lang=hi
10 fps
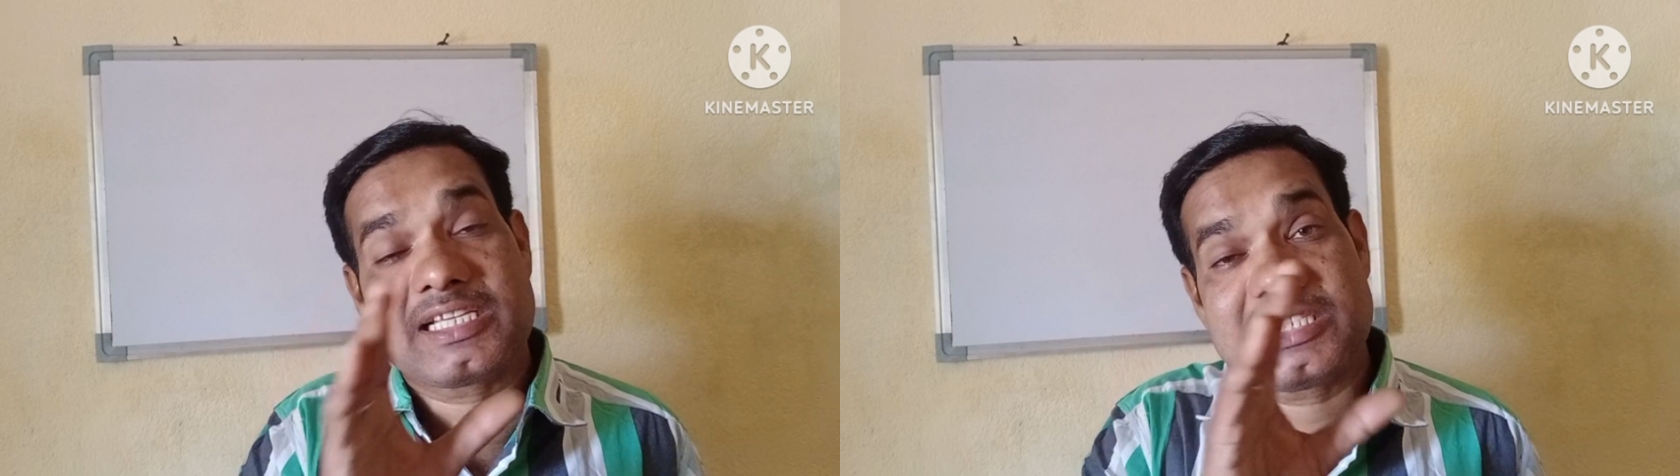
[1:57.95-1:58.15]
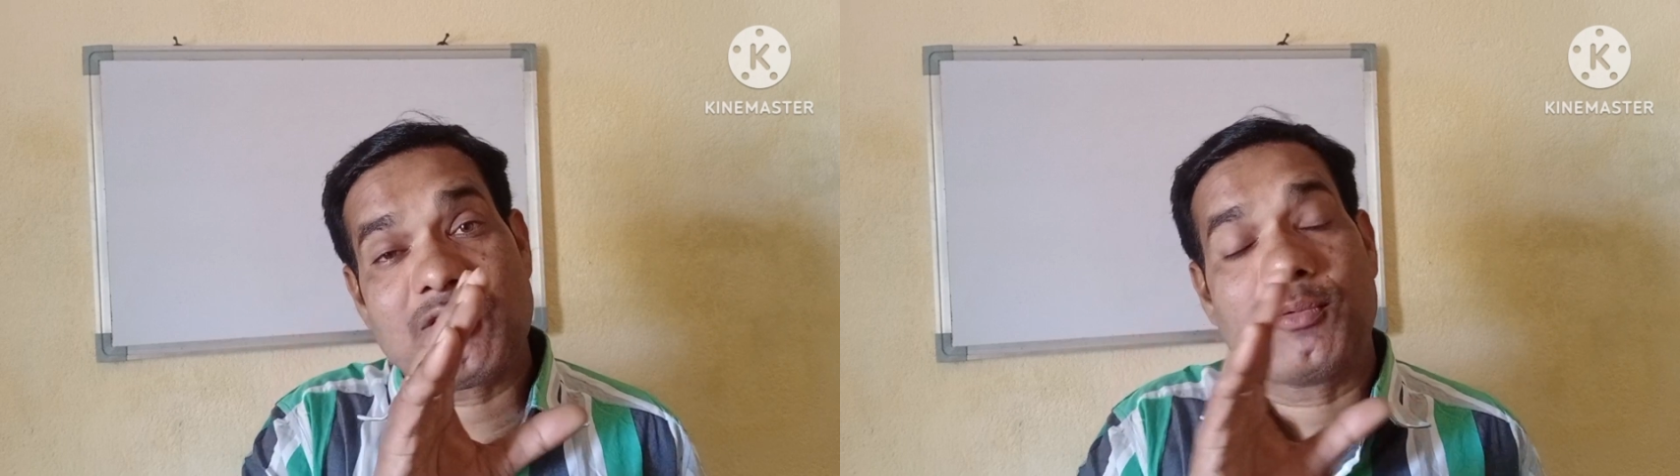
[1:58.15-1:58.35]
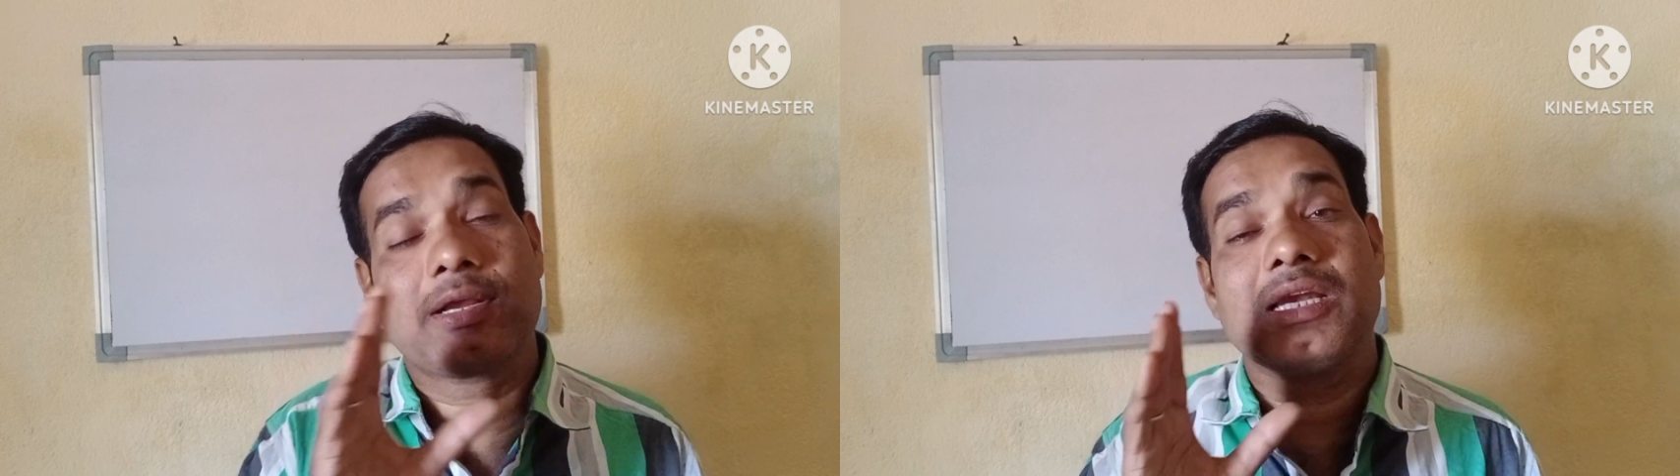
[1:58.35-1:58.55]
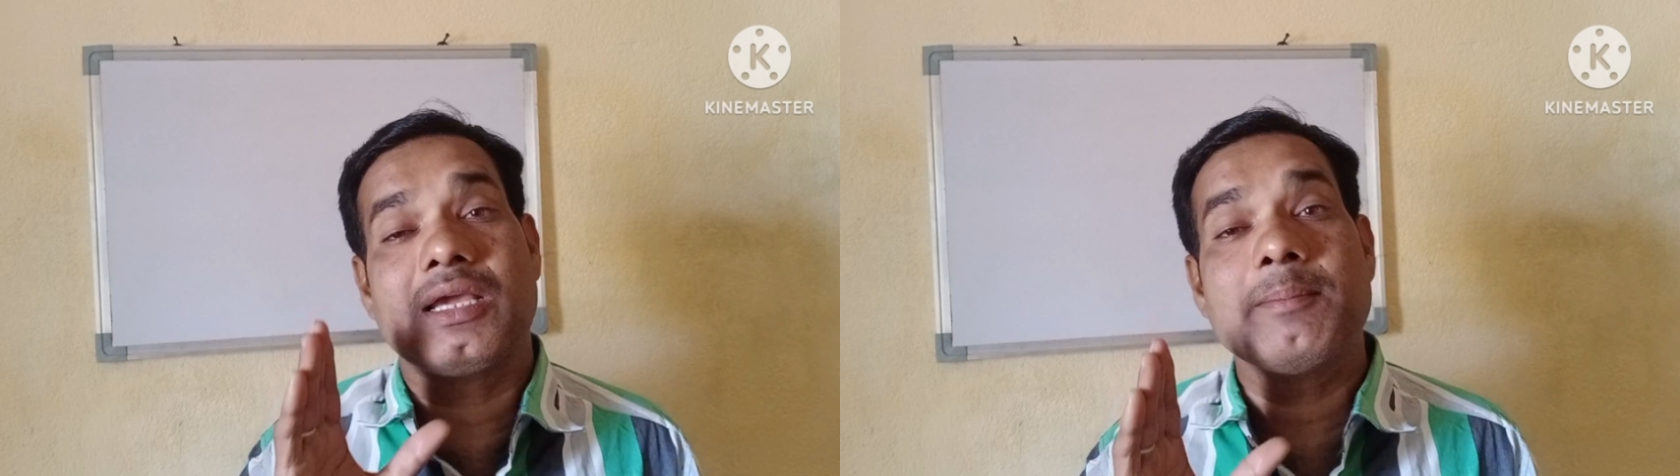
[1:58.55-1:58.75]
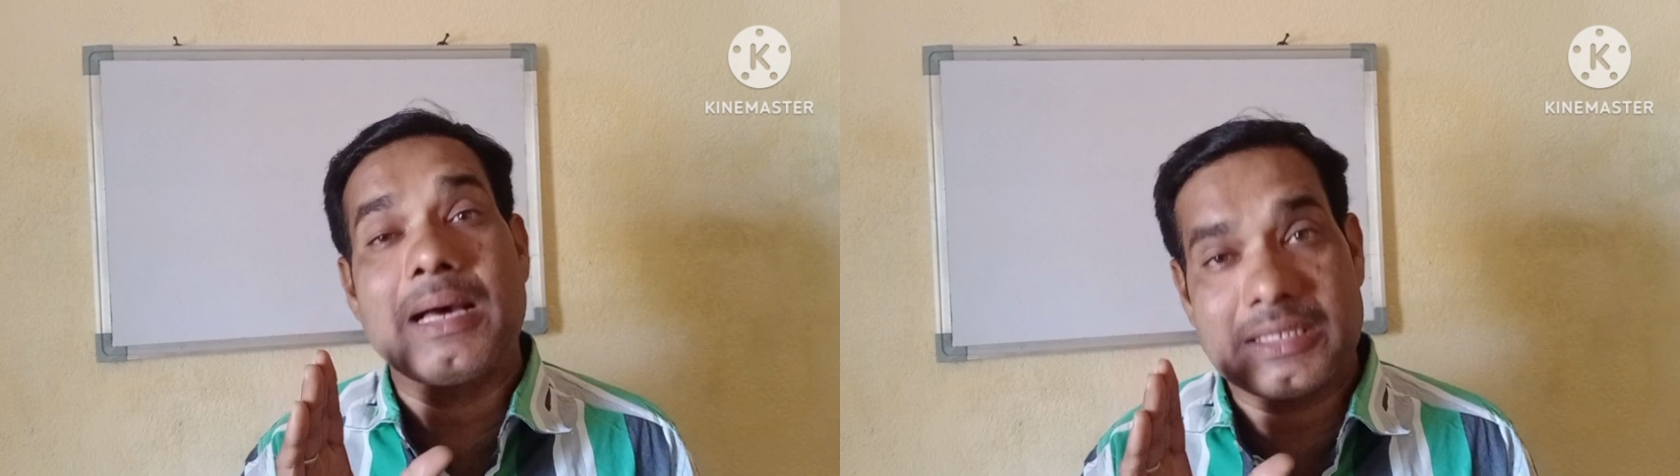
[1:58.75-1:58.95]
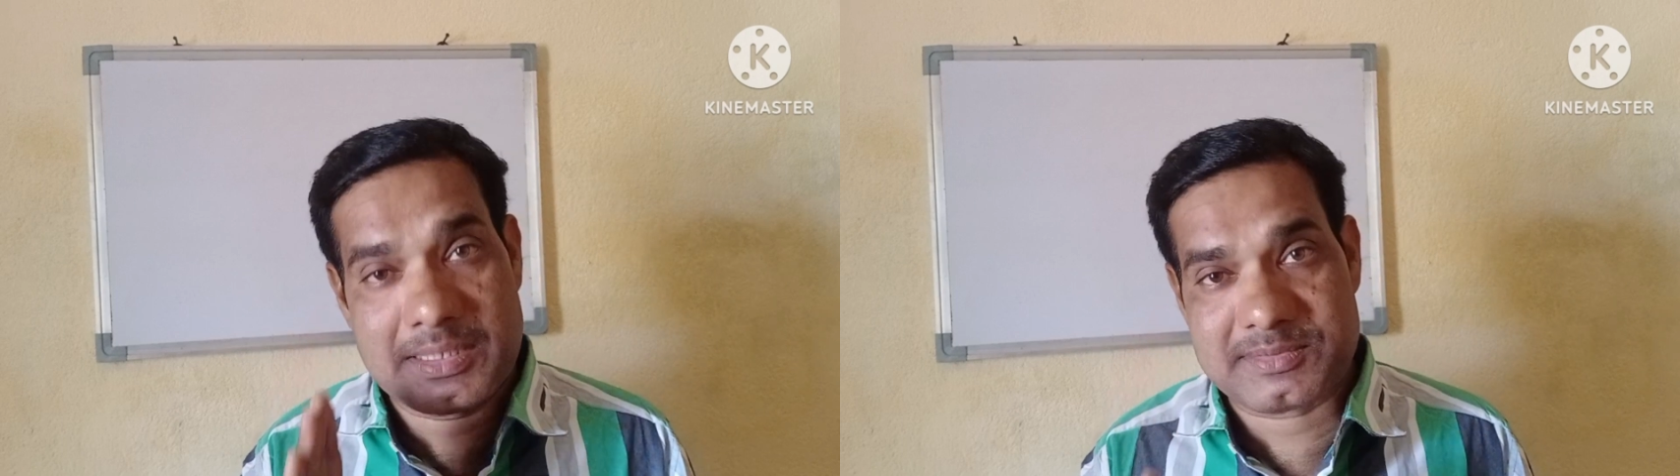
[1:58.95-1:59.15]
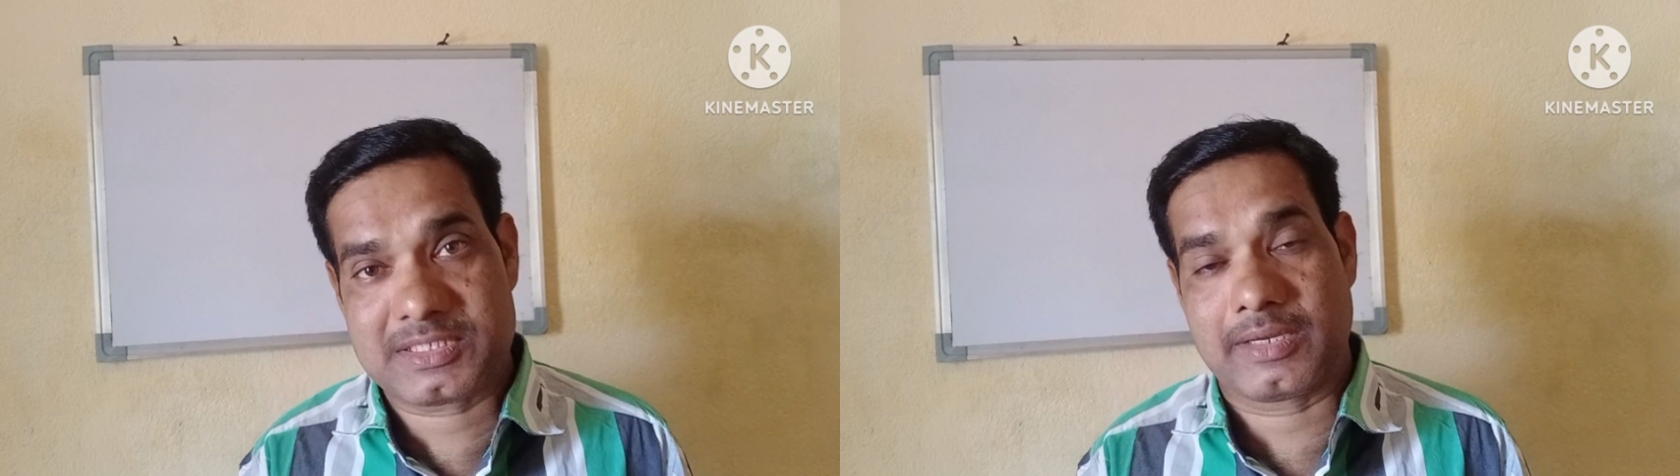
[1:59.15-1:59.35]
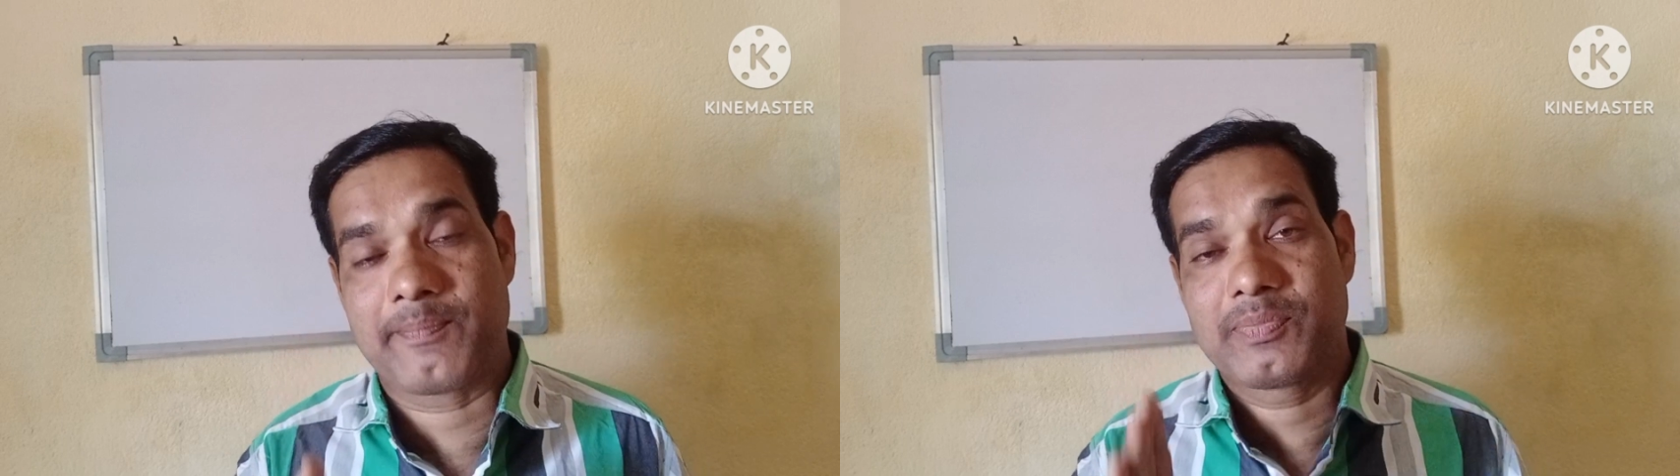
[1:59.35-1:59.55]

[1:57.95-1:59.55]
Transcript: किसी वकील के माध्यम से